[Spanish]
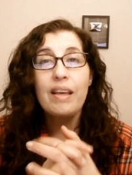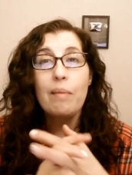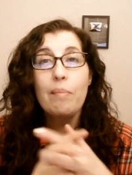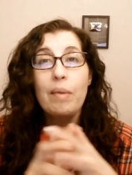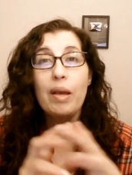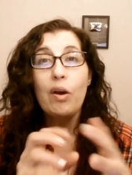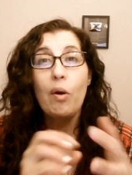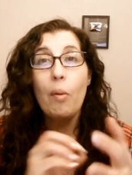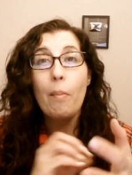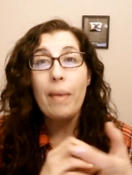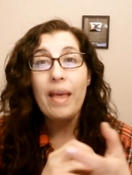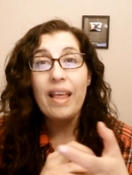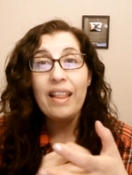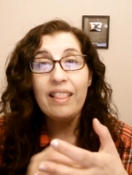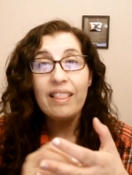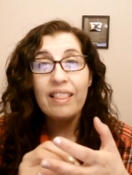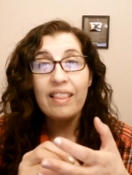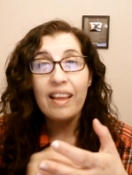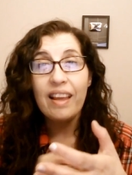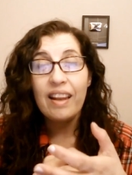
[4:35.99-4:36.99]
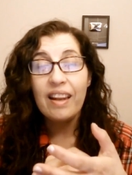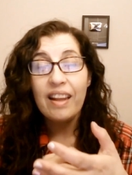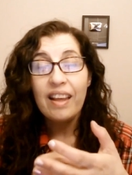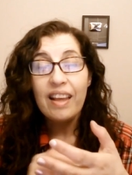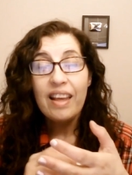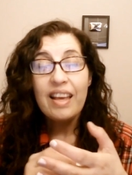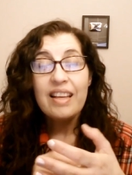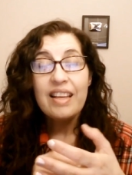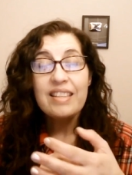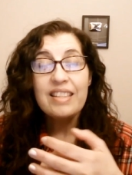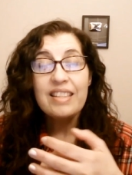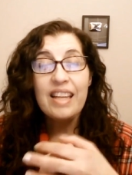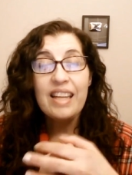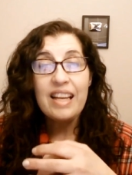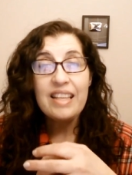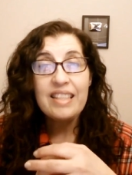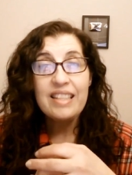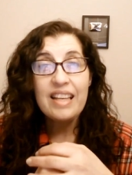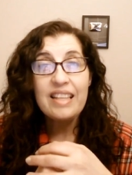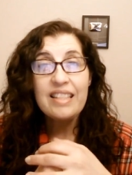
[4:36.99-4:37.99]
me, comenten si
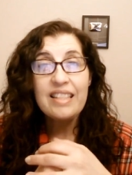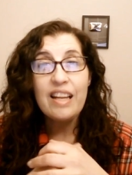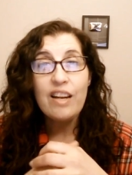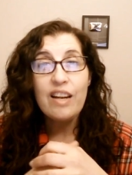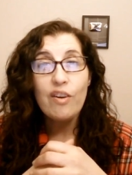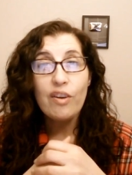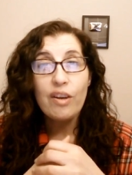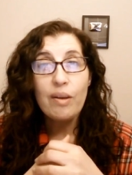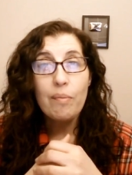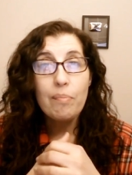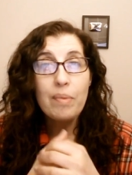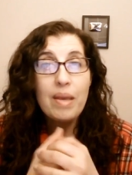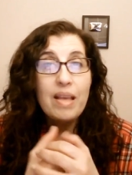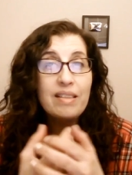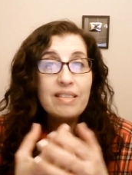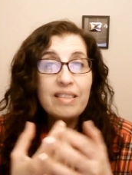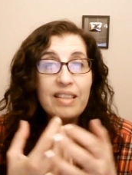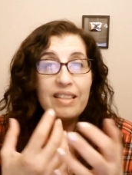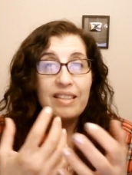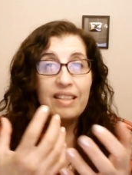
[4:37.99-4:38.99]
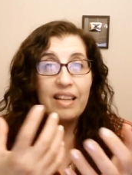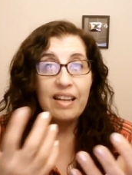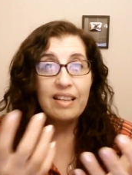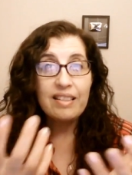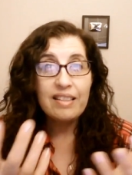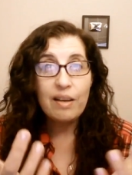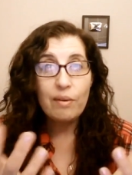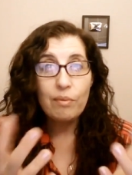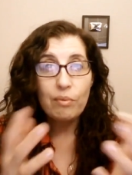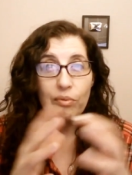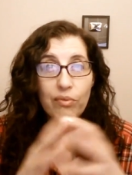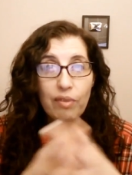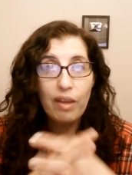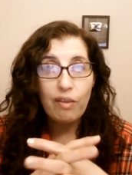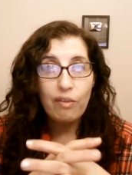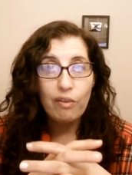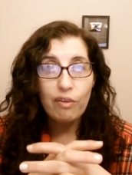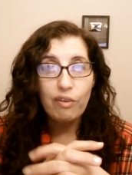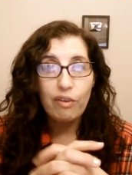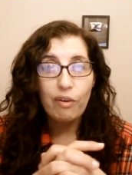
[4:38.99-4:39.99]
las hacen, lo que piensan, si les ha
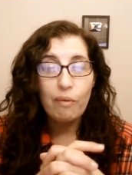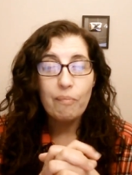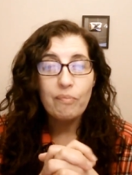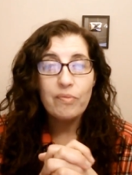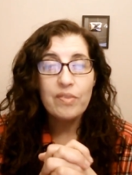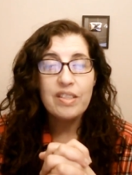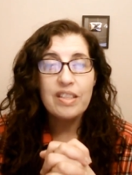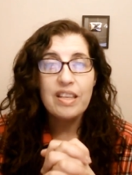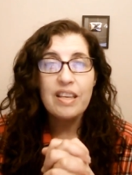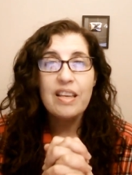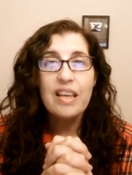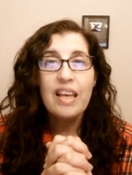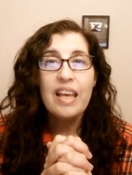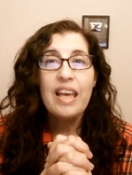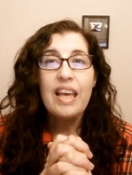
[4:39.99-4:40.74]
gustado o no. ¿sí?